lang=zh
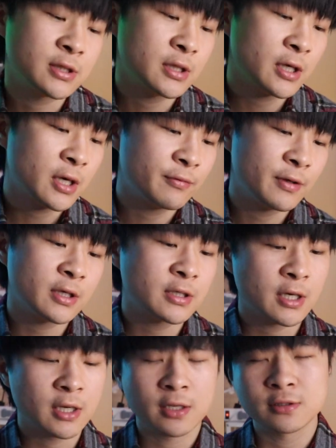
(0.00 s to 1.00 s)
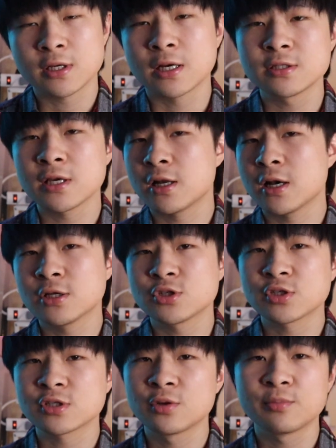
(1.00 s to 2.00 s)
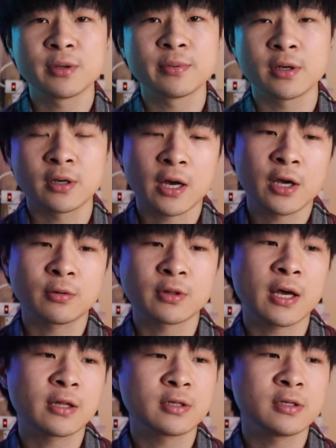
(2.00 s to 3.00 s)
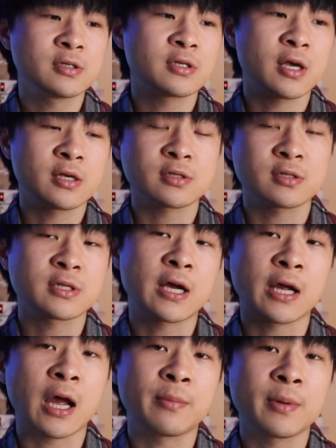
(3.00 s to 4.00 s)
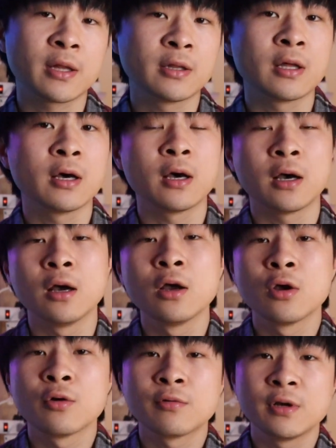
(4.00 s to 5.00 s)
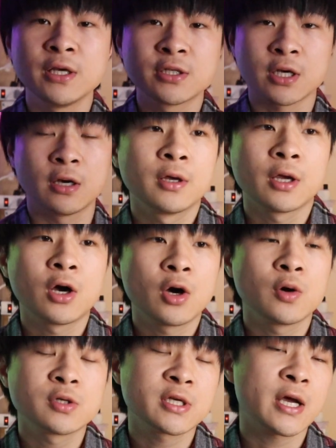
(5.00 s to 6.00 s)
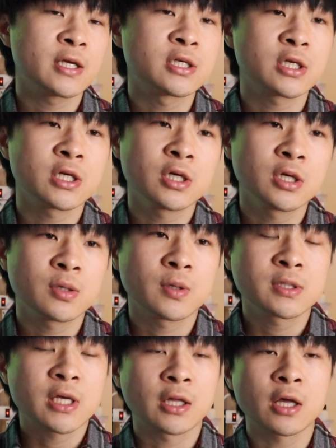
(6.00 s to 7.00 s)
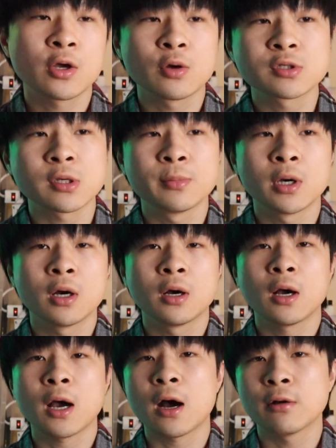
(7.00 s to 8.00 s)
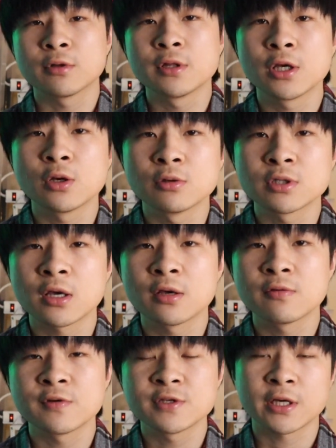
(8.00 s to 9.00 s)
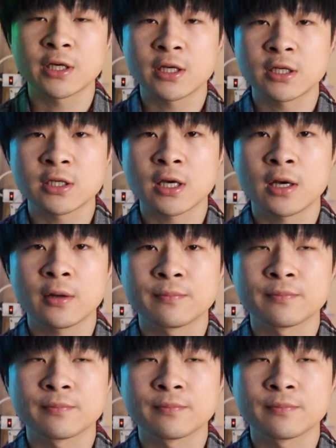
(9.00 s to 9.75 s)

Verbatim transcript: 今天为大家讲解了 Justin Bieber，还有他的一些时尚改变的历程。然后下一次我想到有什么好的内容再分享给大家。